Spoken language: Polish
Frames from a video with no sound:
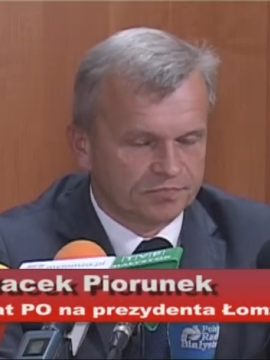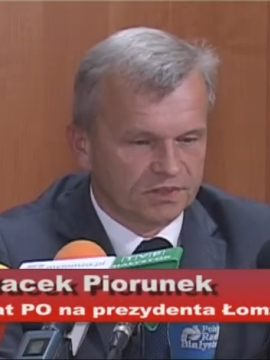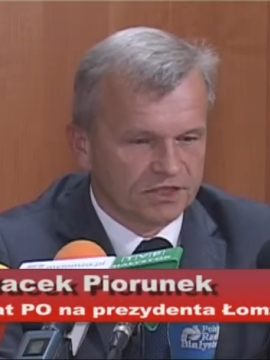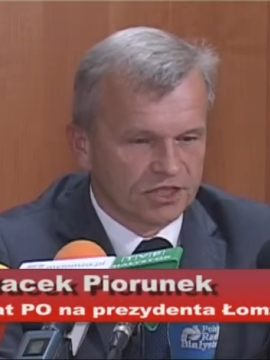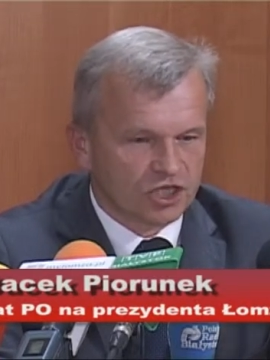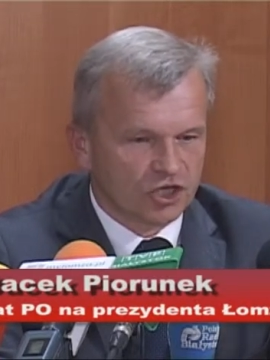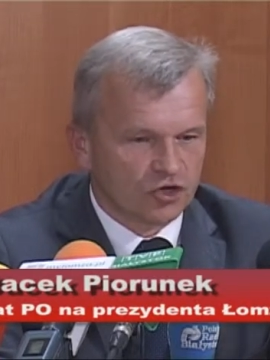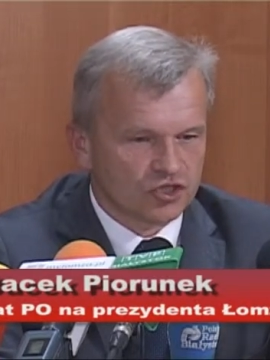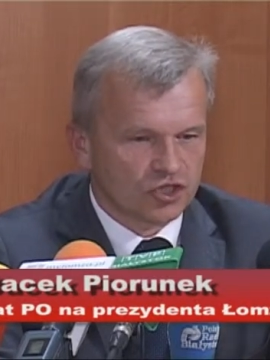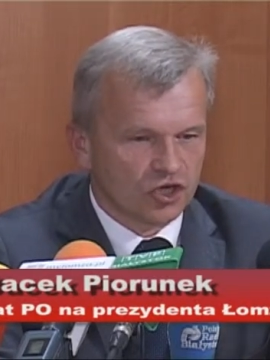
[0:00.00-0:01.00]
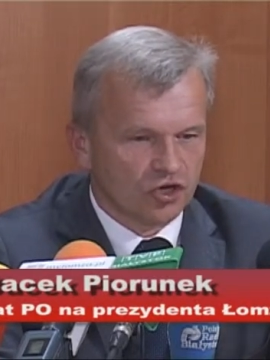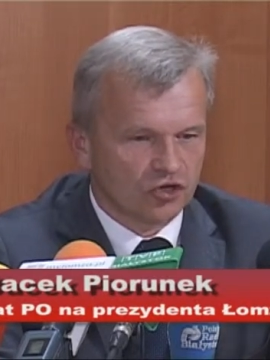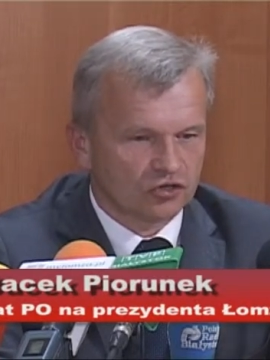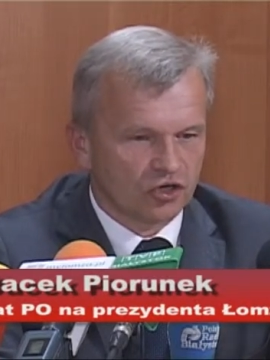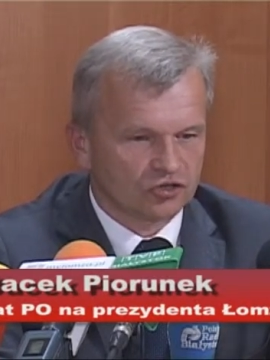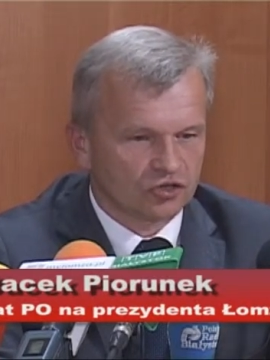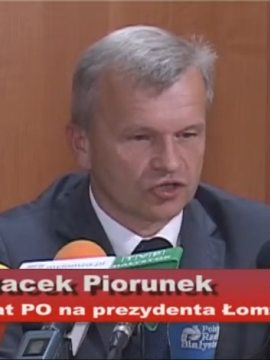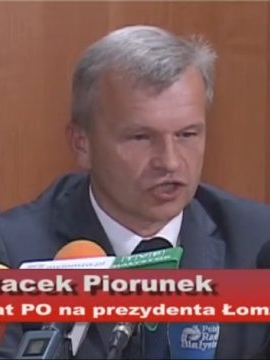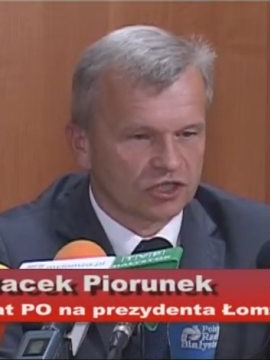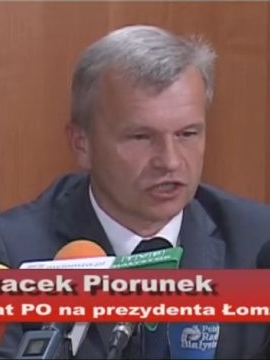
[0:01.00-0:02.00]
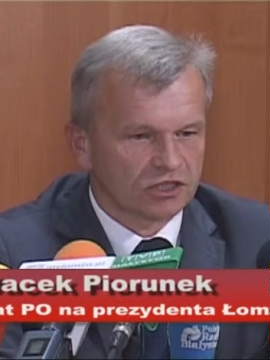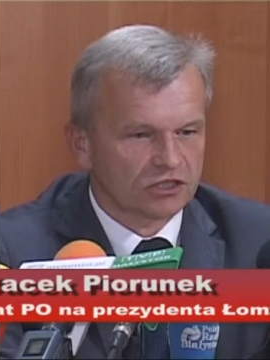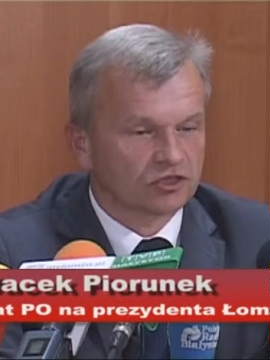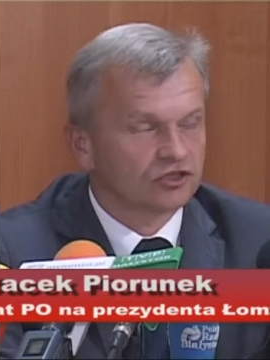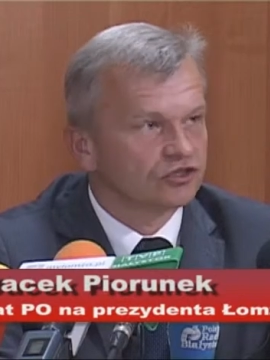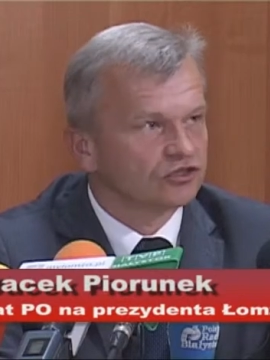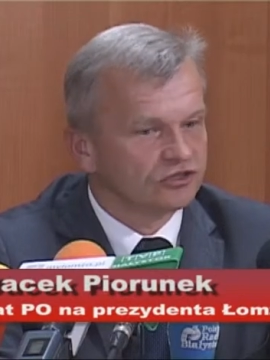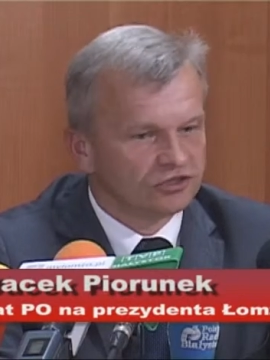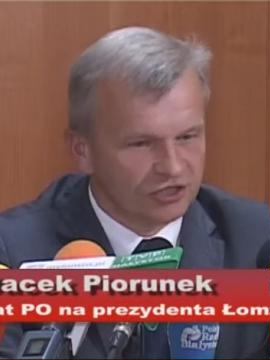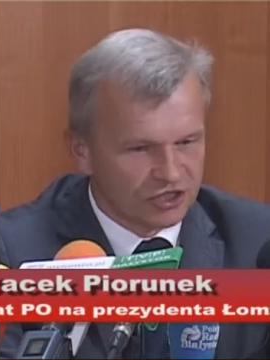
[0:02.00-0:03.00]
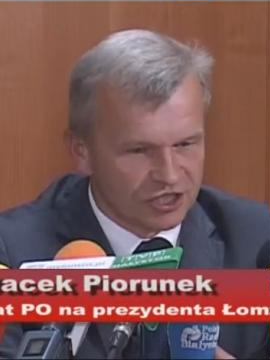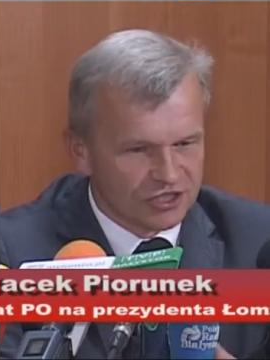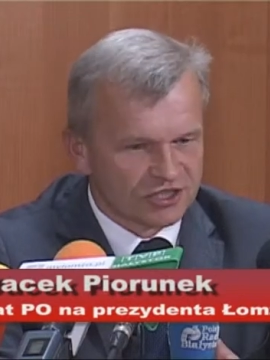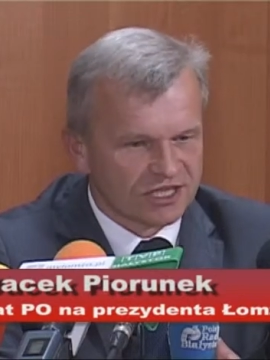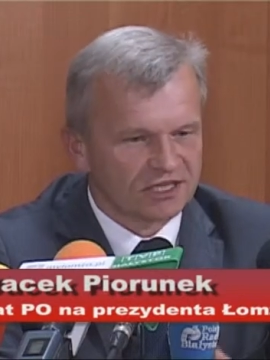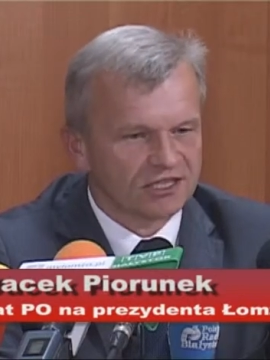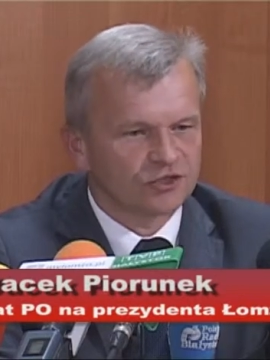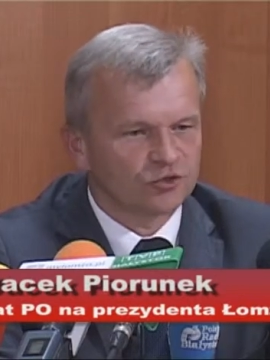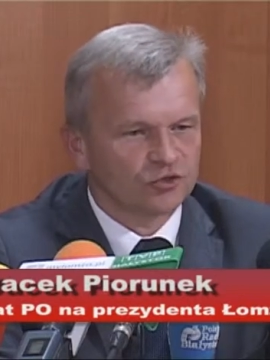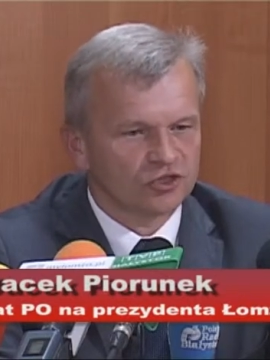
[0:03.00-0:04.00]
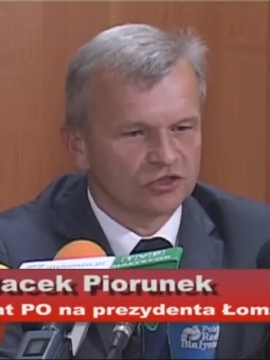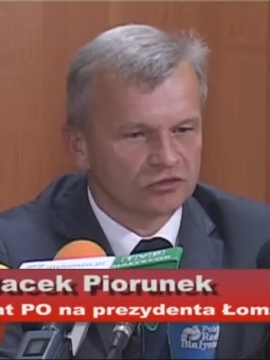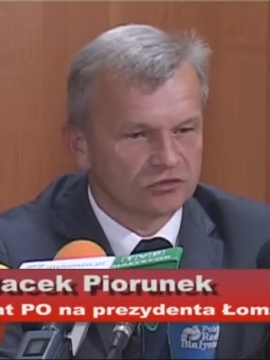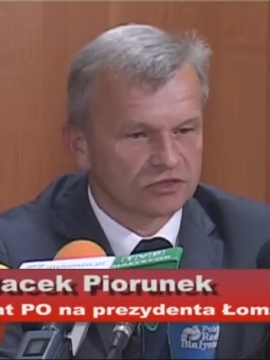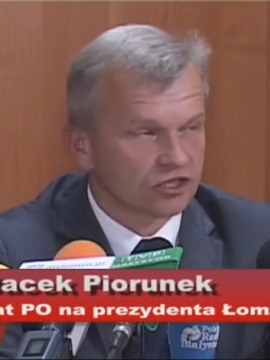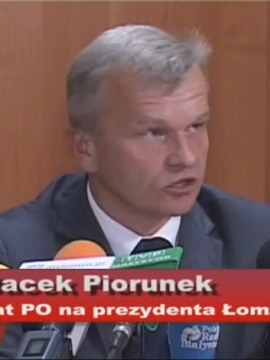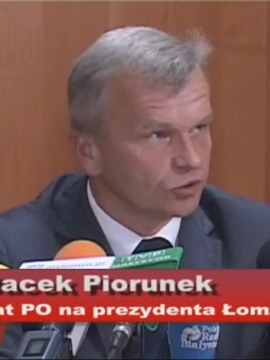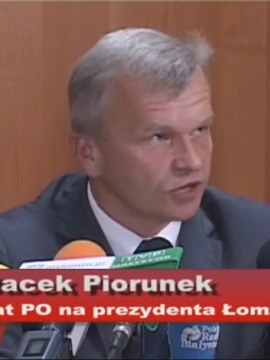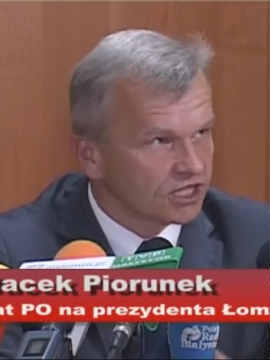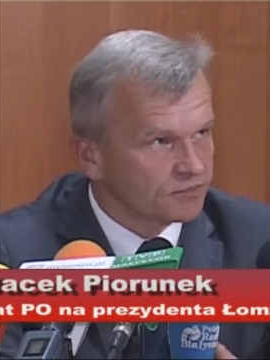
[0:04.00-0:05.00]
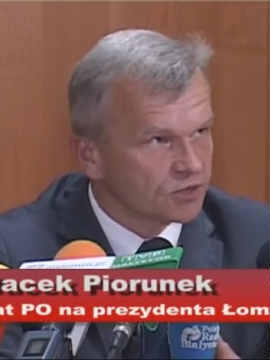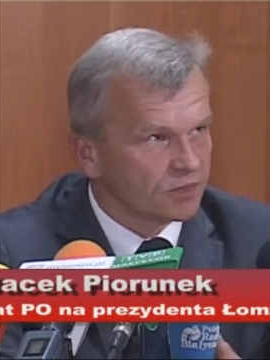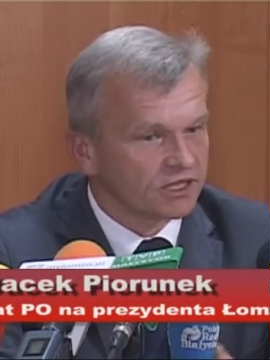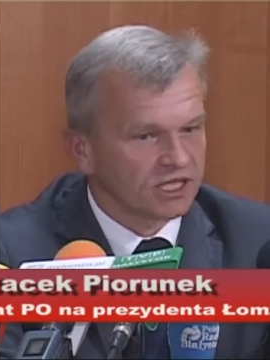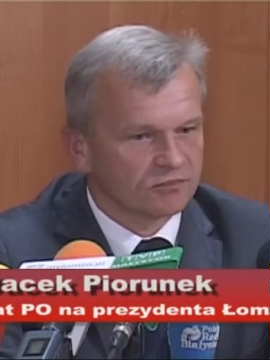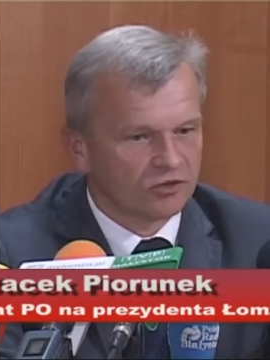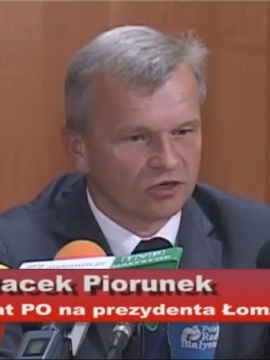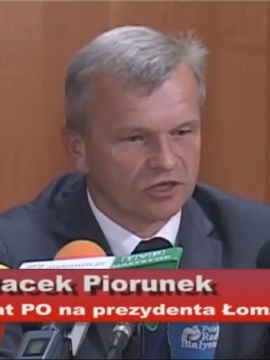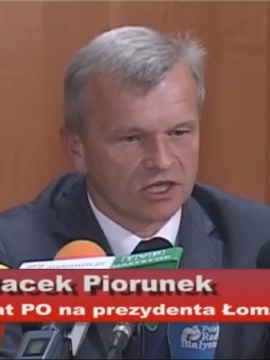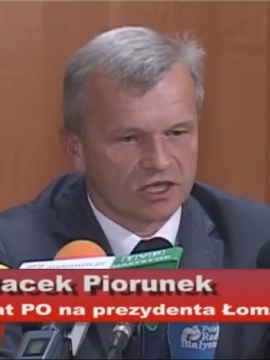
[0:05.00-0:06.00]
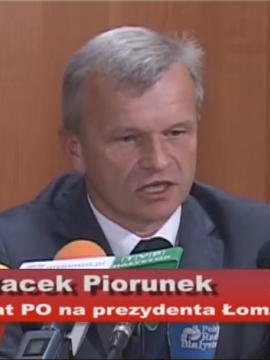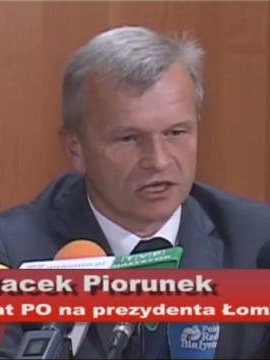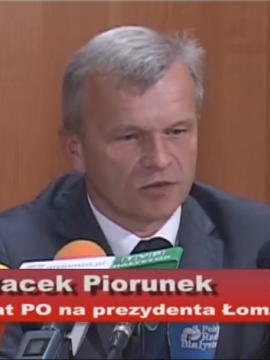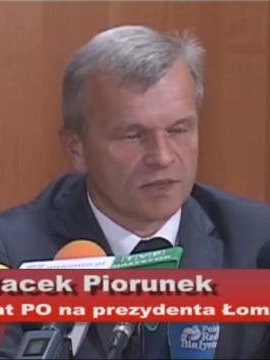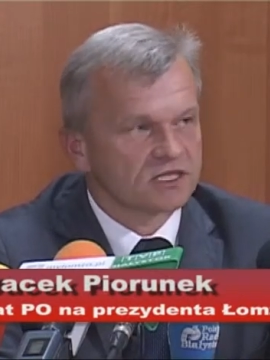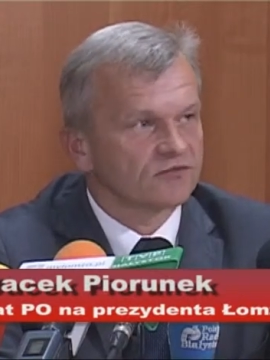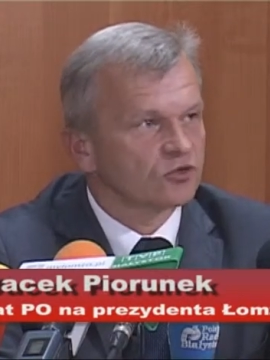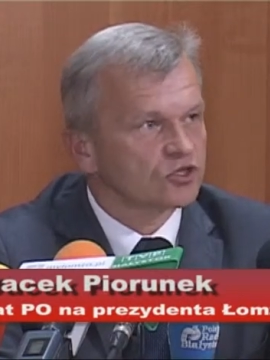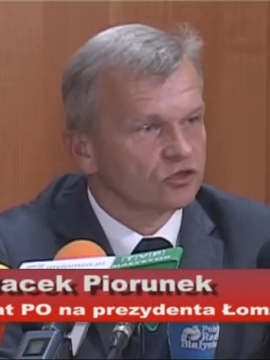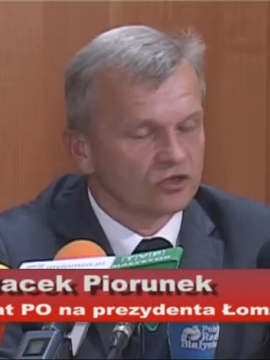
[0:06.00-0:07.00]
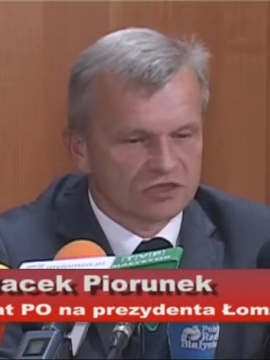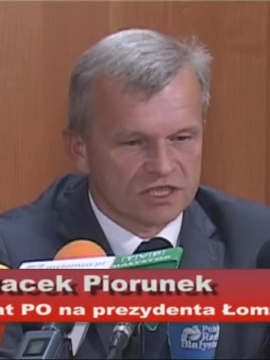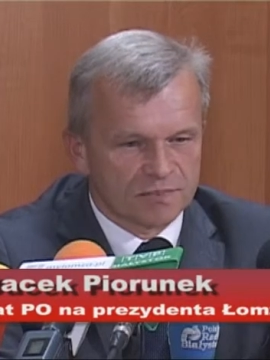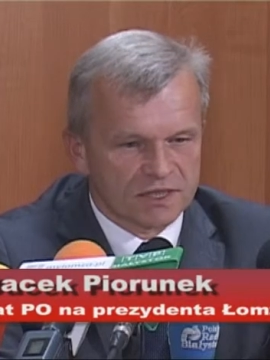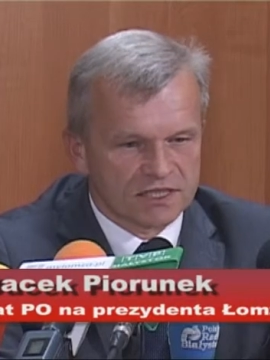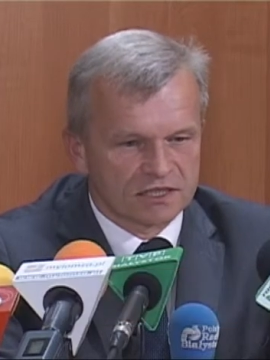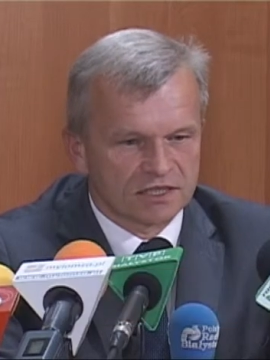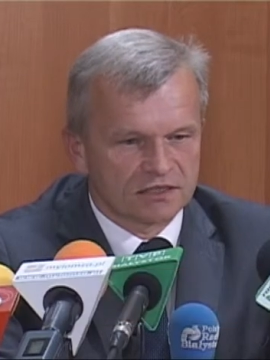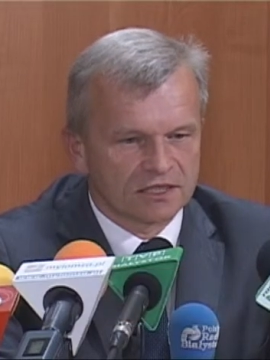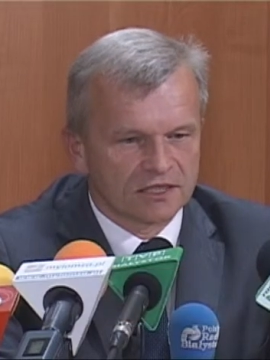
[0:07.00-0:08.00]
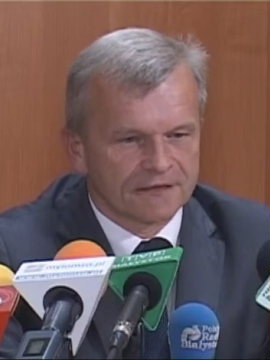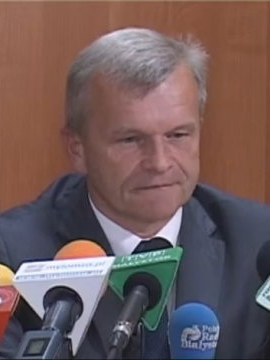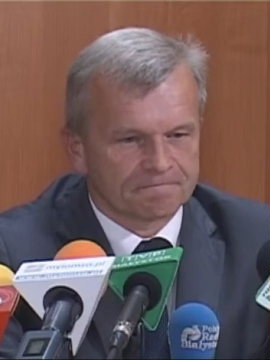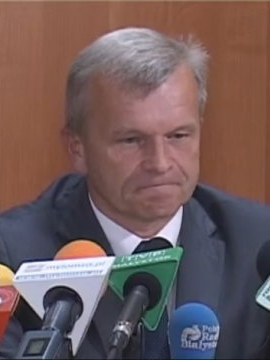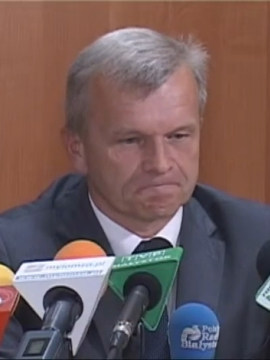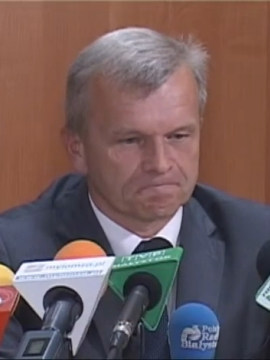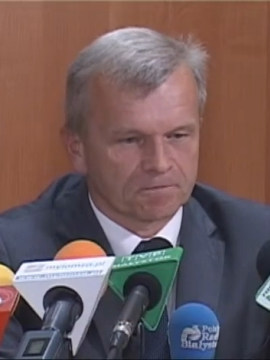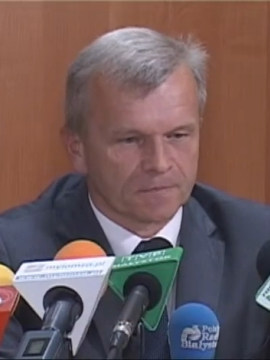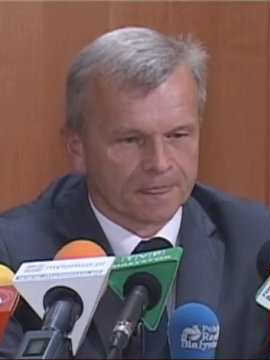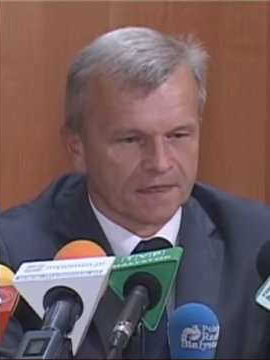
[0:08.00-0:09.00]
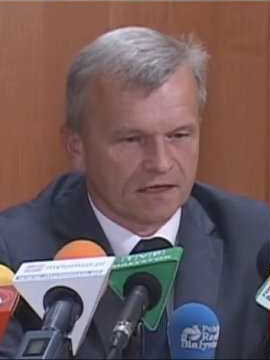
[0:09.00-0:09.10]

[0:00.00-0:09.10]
jeśli chodzi o, o to, czy jeśli zostanę i tu, i tu, zresztą był taki przypadek, bo E, obecnie funkcjonujący prezydent mm,